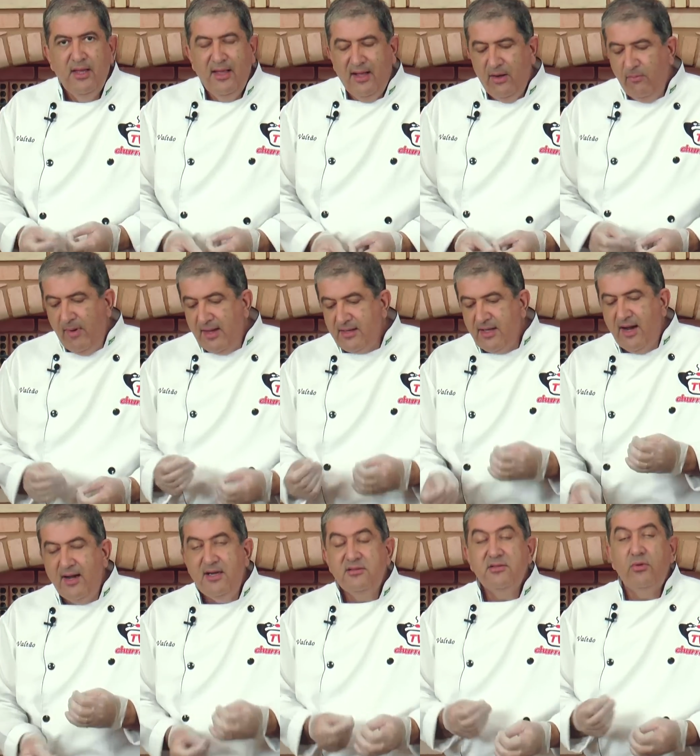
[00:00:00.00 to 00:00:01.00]
uma
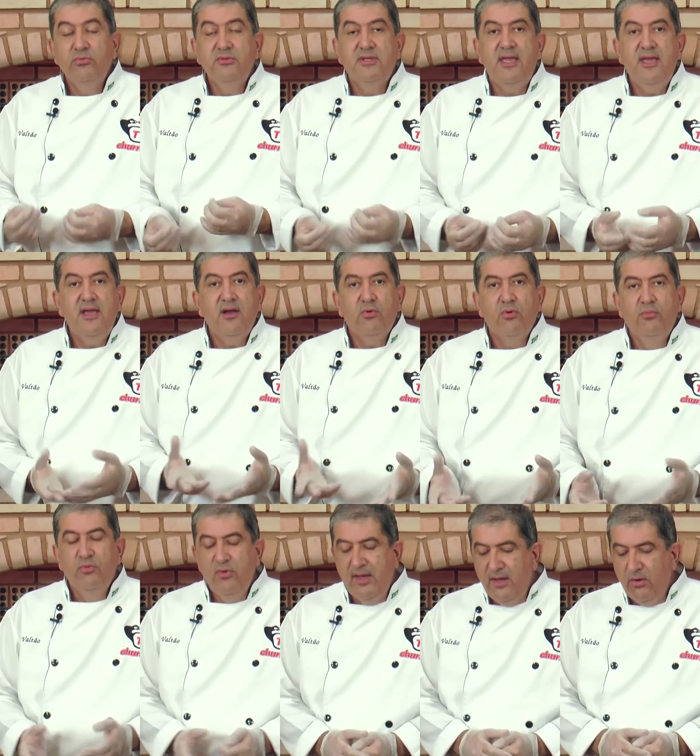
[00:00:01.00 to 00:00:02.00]
carne tão tenra
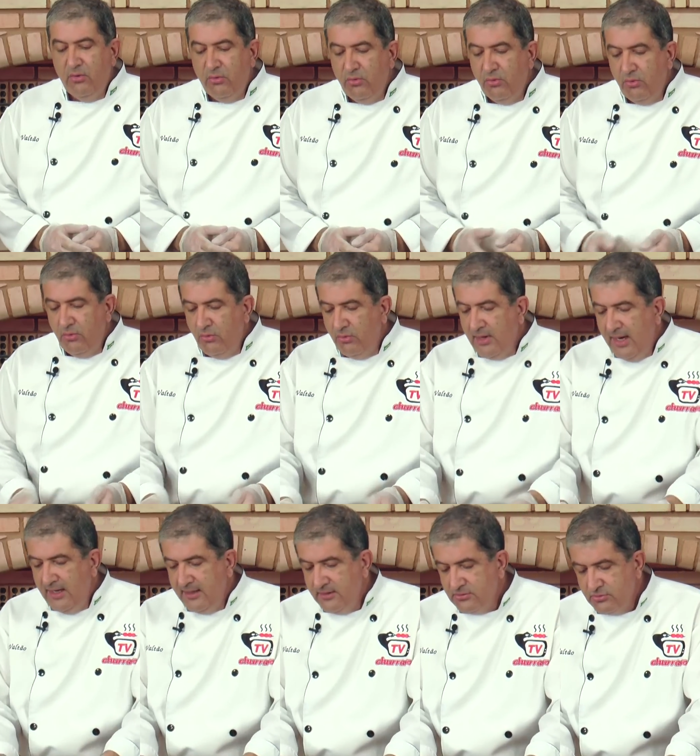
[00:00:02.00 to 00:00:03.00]
como é o, o, o
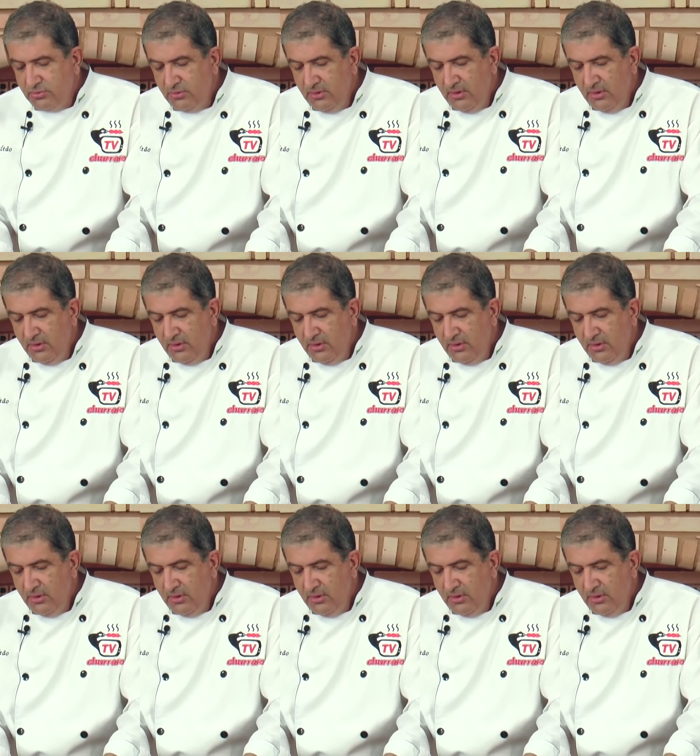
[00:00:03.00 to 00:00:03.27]
galeto.